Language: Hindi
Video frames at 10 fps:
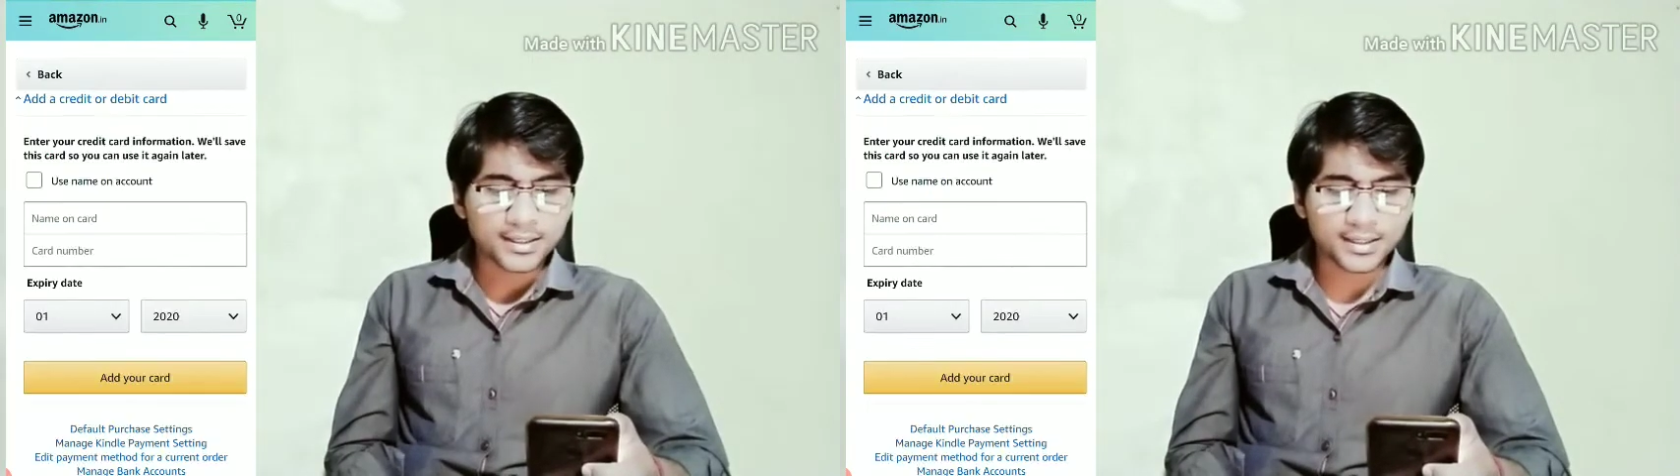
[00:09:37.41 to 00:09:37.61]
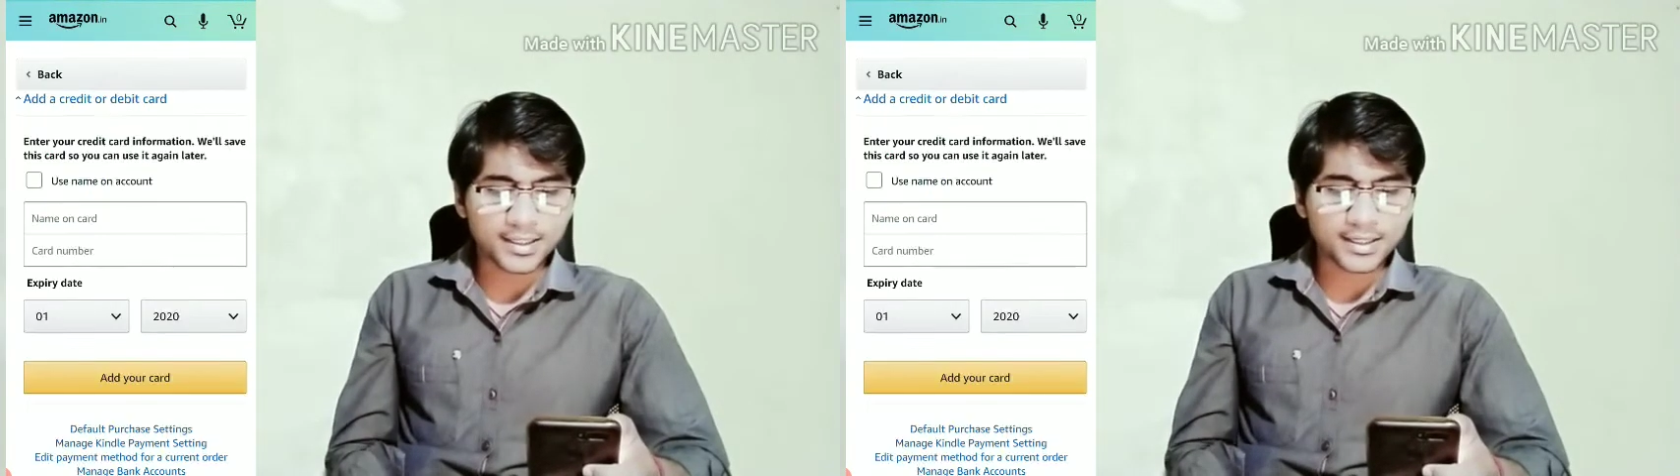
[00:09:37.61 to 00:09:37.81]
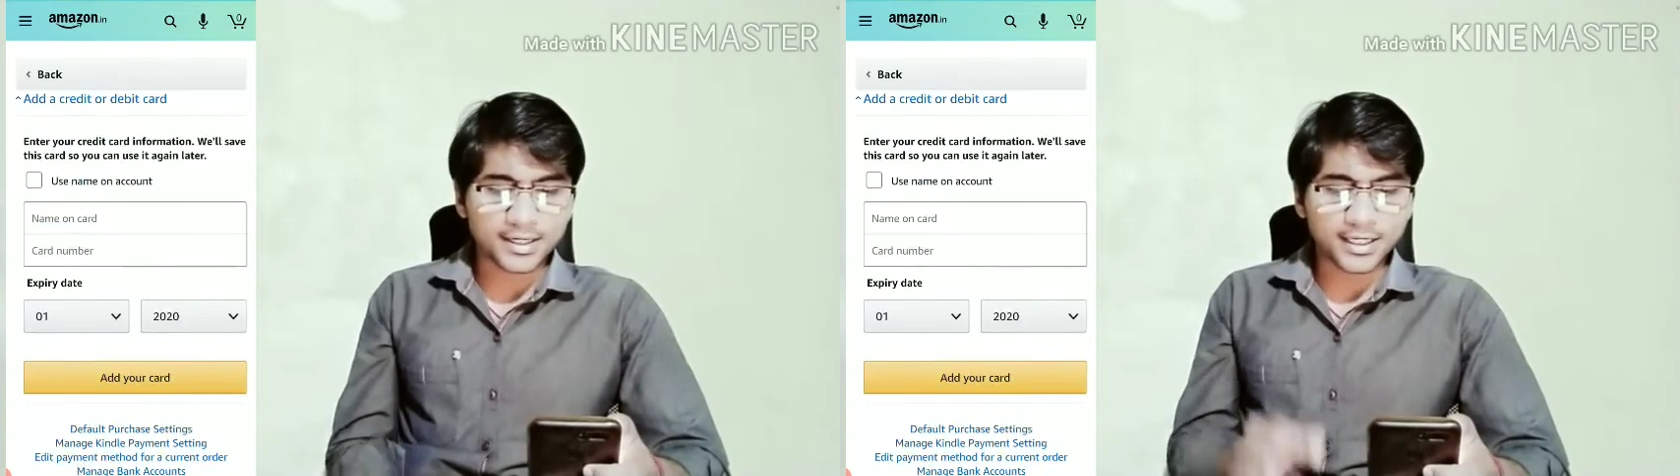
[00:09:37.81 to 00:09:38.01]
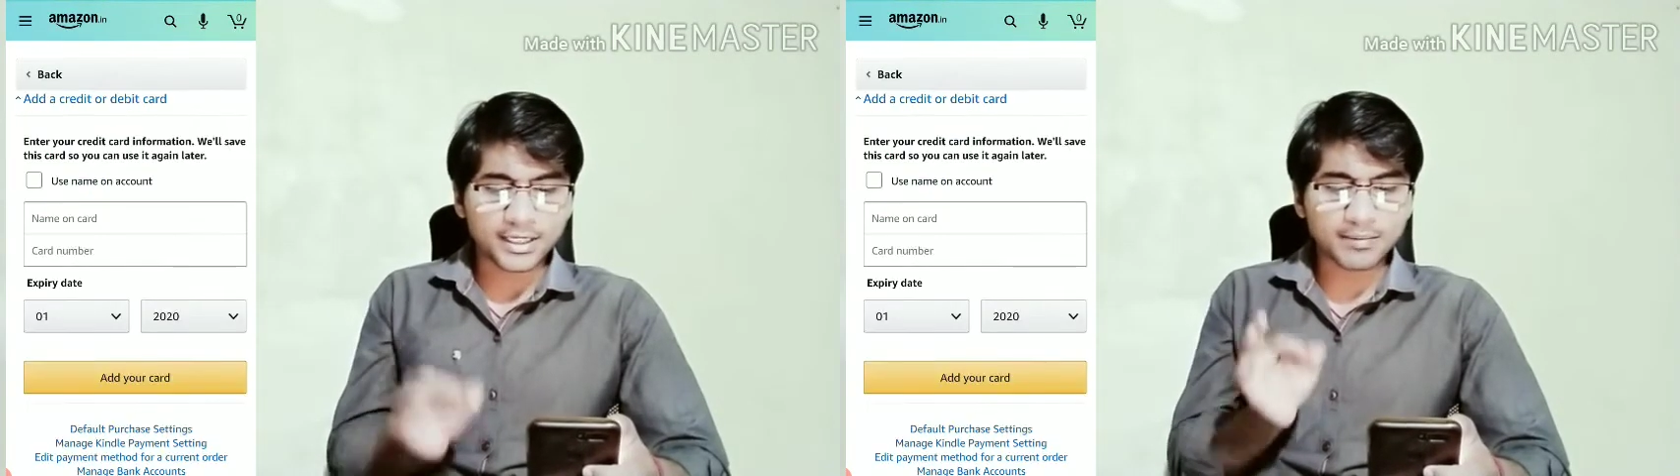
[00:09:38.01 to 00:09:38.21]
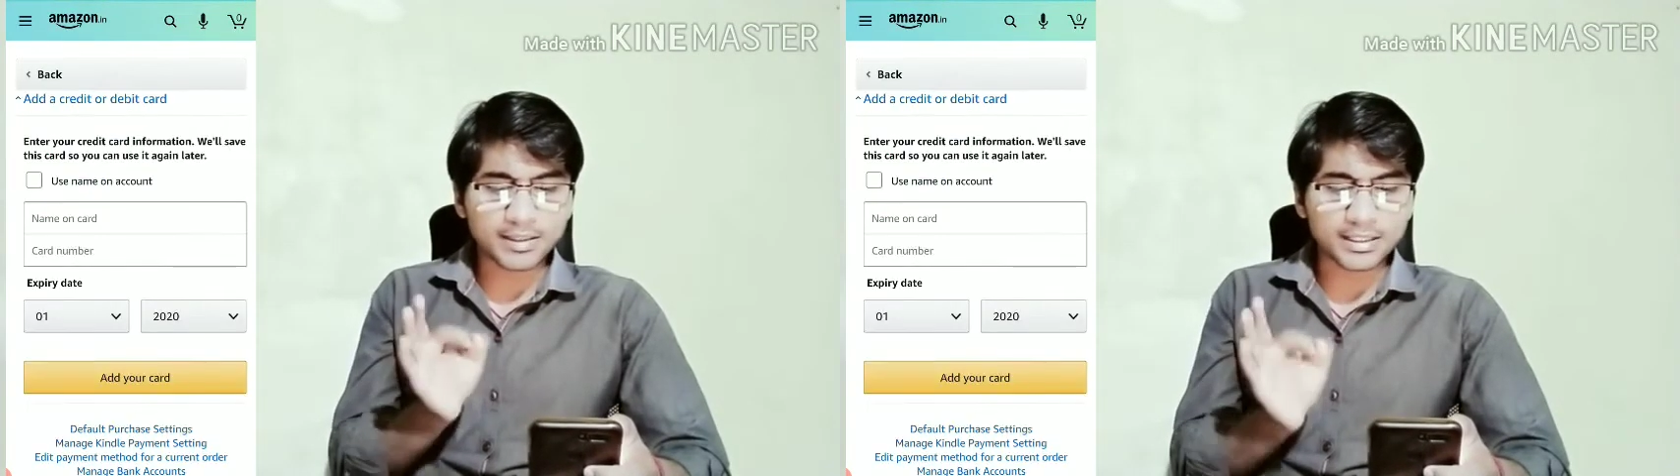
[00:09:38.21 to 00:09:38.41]
क्लिक करने
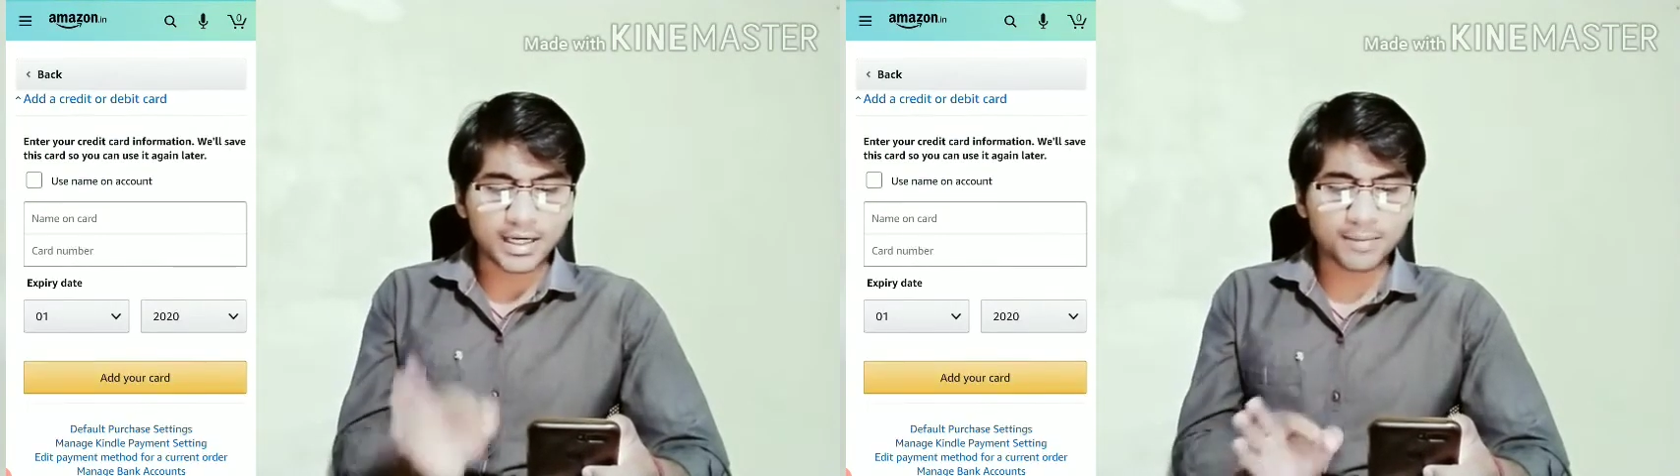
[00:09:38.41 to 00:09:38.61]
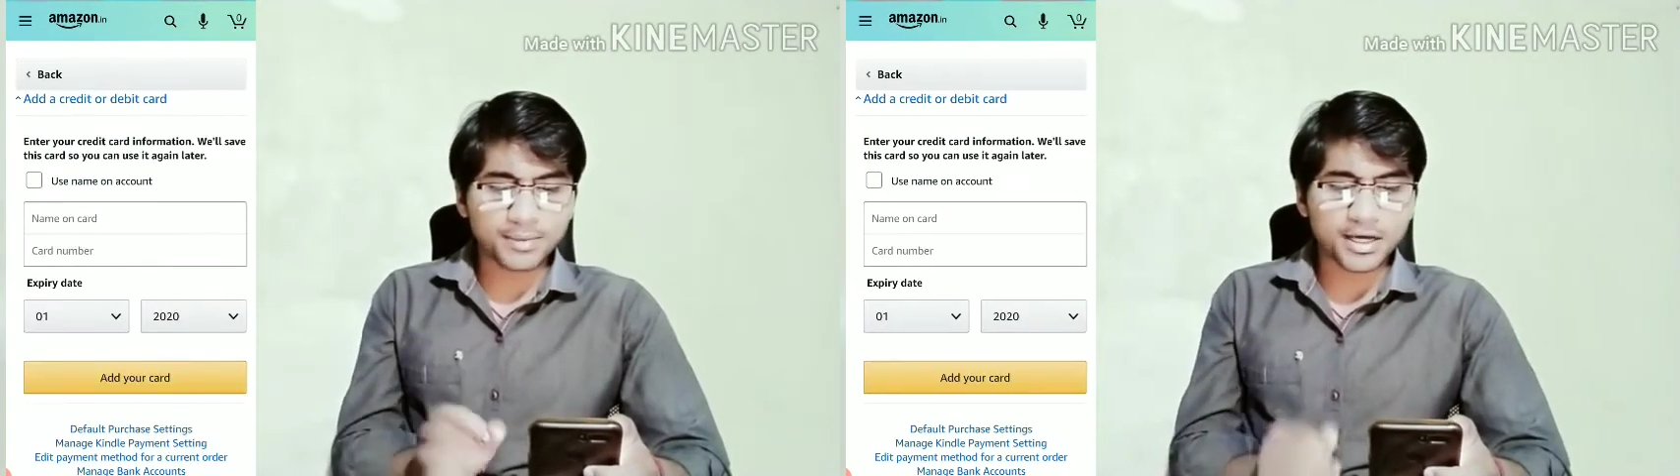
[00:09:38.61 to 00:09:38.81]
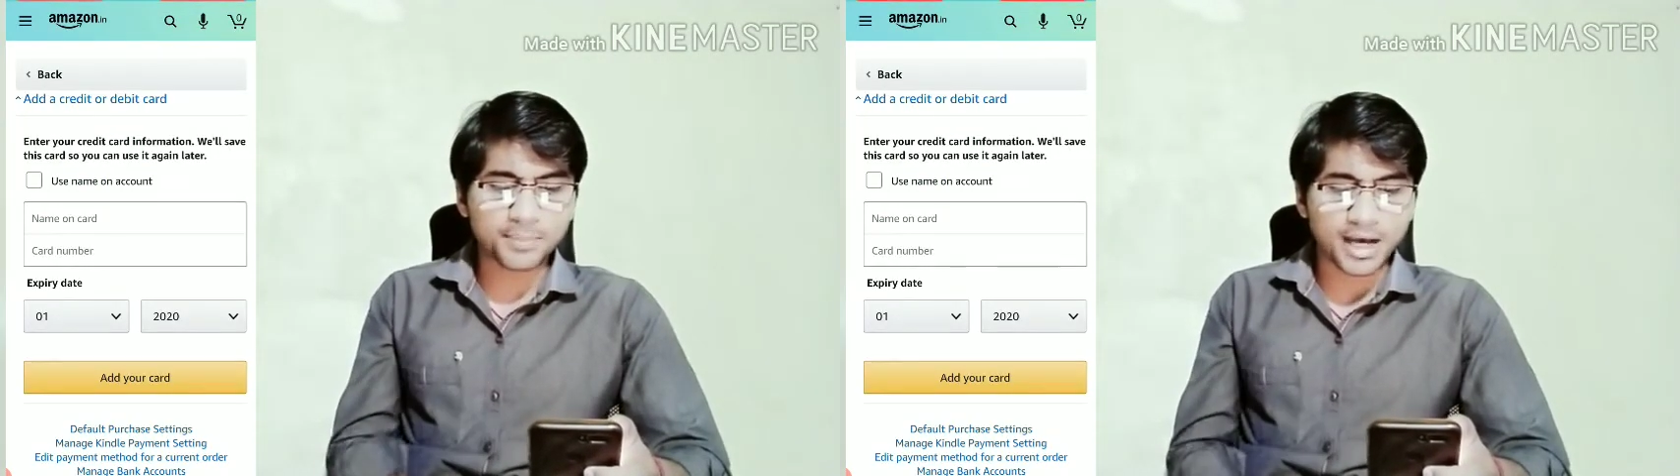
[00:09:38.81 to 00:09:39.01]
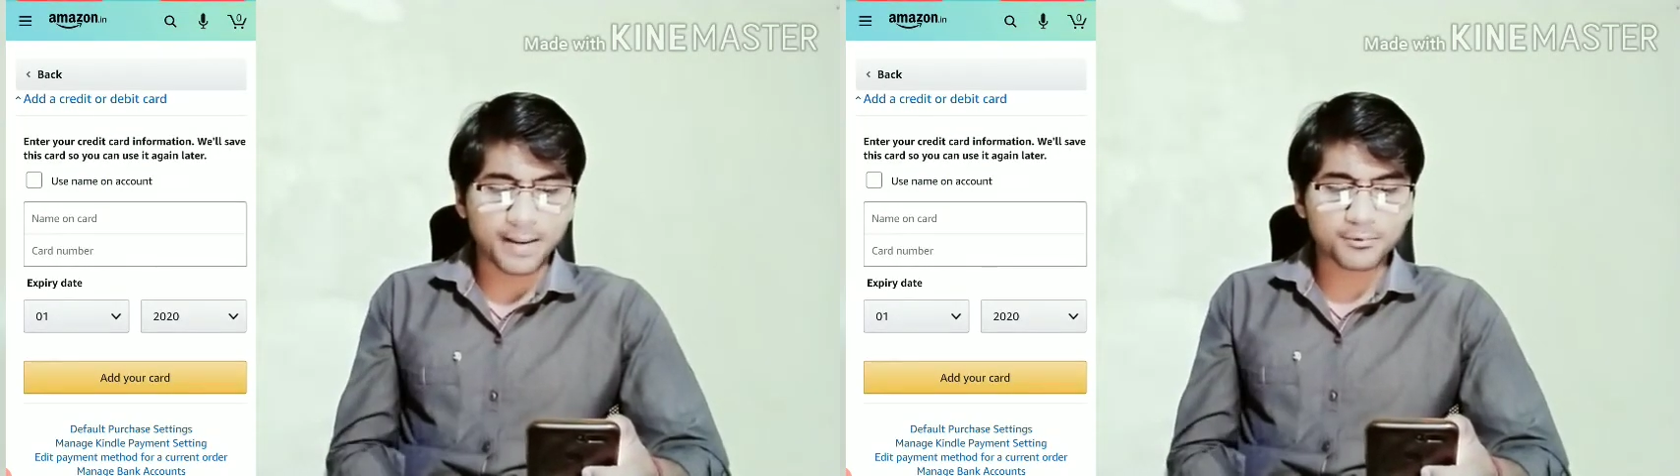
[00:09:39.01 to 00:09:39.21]
के बाद अब यहाँ पर